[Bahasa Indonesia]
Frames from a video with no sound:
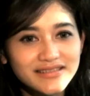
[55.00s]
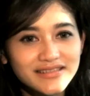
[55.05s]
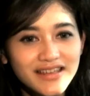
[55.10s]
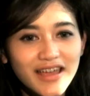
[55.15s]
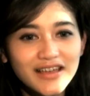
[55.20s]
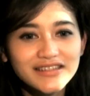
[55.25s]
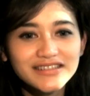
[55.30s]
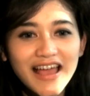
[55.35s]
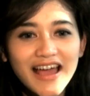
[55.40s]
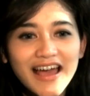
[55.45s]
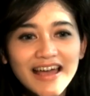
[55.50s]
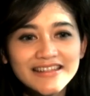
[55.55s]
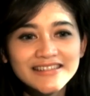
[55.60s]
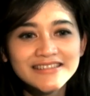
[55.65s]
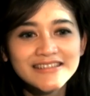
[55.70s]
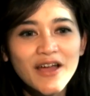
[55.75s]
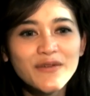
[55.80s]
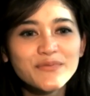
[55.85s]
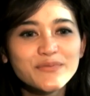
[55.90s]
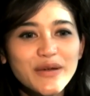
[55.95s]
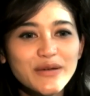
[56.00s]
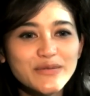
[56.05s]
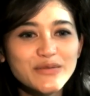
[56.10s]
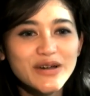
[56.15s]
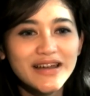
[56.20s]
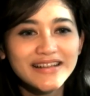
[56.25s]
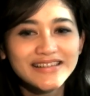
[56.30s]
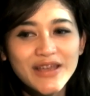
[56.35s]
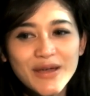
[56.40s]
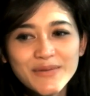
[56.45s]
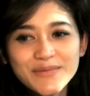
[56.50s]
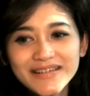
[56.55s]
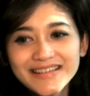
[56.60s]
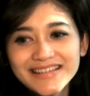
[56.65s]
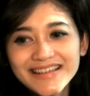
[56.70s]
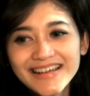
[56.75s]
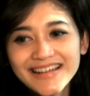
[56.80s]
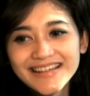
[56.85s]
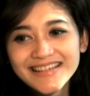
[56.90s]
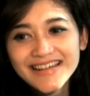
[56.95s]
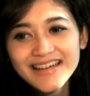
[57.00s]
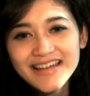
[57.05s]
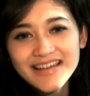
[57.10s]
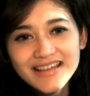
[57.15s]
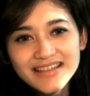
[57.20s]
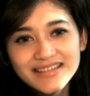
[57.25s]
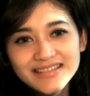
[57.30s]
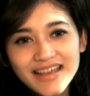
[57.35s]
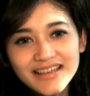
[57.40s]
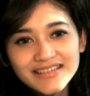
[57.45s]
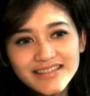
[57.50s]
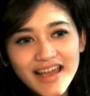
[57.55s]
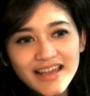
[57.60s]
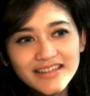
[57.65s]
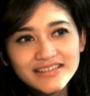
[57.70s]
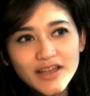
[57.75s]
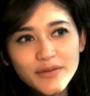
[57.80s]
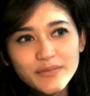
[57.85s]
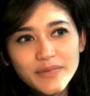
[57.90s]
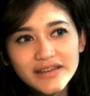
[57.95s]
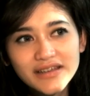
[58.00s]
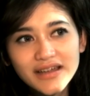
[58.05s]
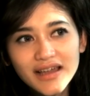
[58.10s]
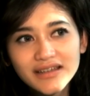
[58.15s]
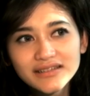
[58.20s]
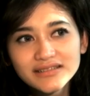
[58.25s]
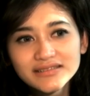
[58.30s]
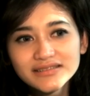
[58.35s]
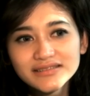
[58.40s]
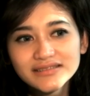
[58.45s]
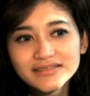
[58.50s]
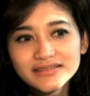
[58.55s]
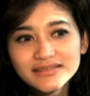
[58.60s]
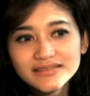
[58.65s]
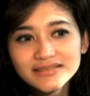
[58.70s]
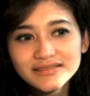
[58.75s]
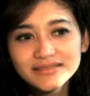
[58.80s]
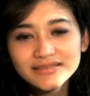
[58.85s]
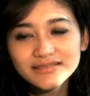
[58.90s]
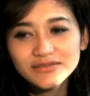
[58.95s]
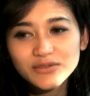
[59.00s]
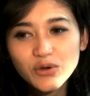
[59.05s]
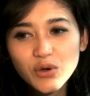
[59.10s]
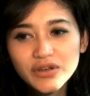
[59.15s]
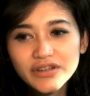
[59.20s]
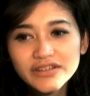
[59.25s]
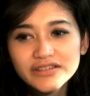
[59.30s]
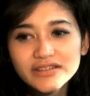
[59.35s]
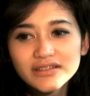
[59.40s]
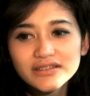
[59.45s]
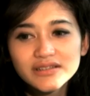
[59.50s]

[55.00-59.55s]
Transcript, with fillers: saya sangat capek bukan capek saya sangat capek dengan kondisi